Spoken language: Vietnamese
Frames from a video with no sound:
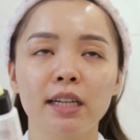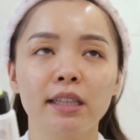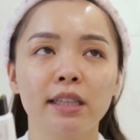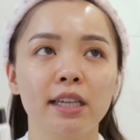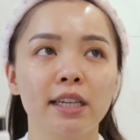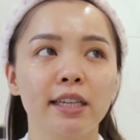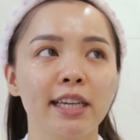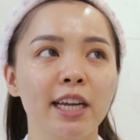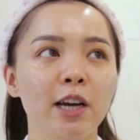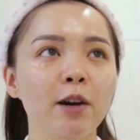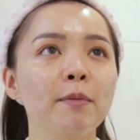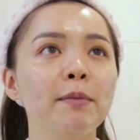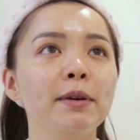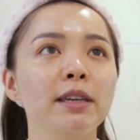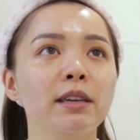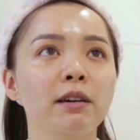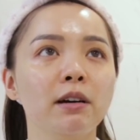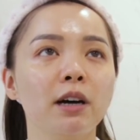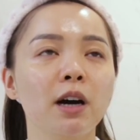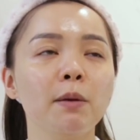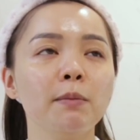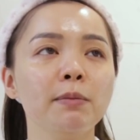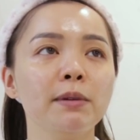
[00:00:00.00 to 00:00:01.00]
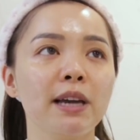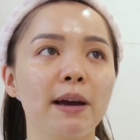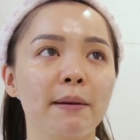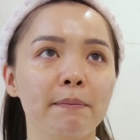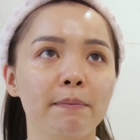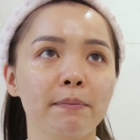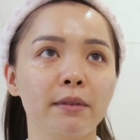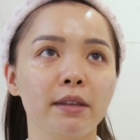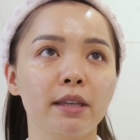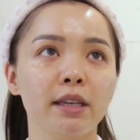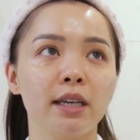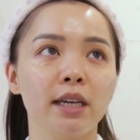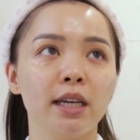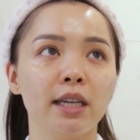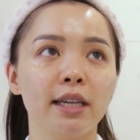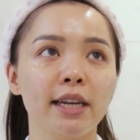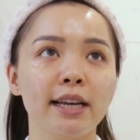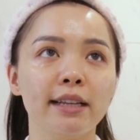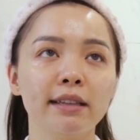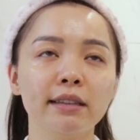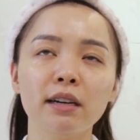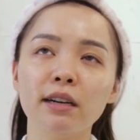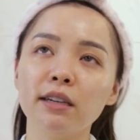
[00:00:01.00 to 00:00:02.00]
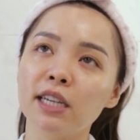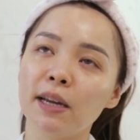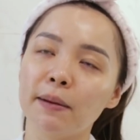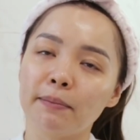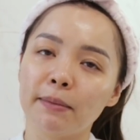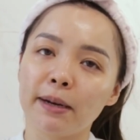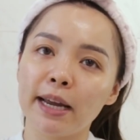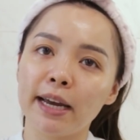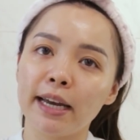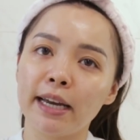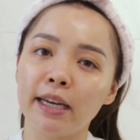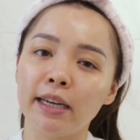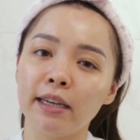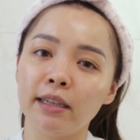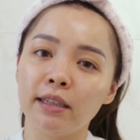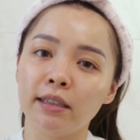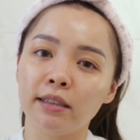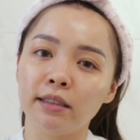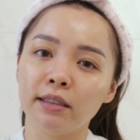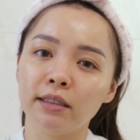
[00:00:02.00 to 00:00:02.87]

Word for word: Thì nếu mình nhớ không nhầm thì đến thời điểm này